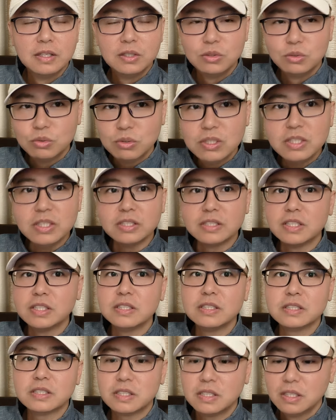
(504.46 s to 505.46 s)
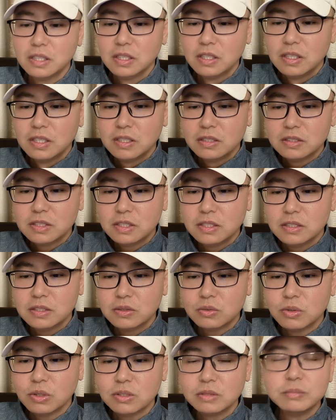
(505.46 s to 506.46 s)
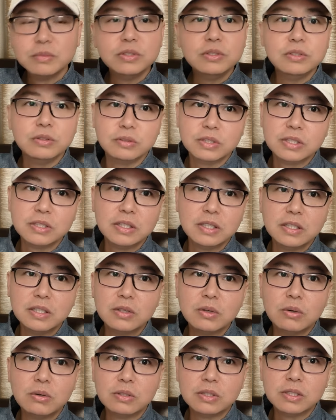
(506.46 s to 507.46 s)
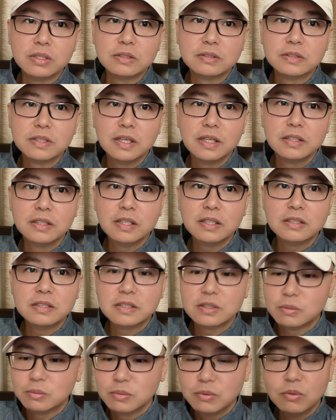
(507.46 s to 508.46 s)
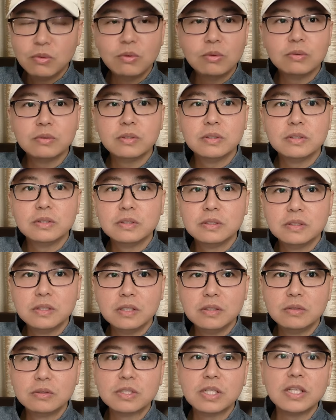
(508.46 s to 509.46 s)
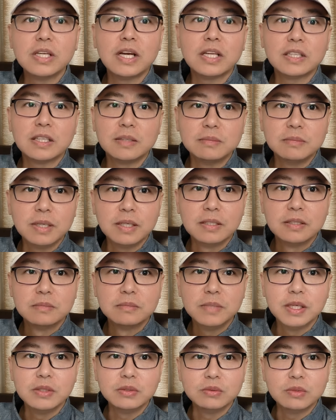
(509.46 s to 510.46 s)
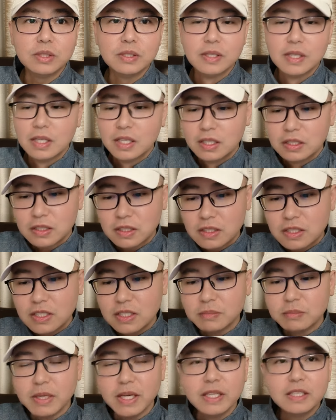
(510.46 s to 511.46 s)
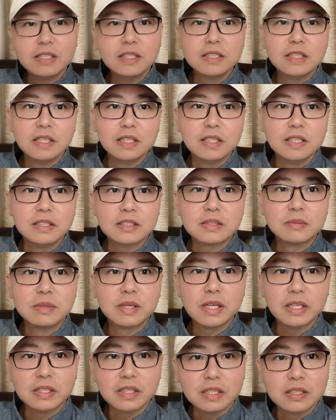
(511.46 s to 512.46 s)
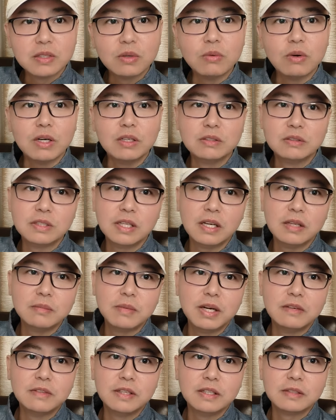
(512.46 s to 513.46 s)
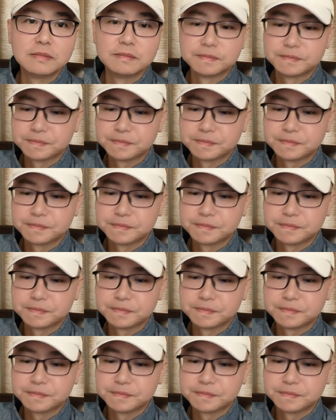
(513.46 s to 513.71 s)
如果你真的是这个国汉通军有这个能力控制啊，那这我那就镇压他们吧，缅族人。但是你没这个能力，是不是给当地华人就带来麻烦了？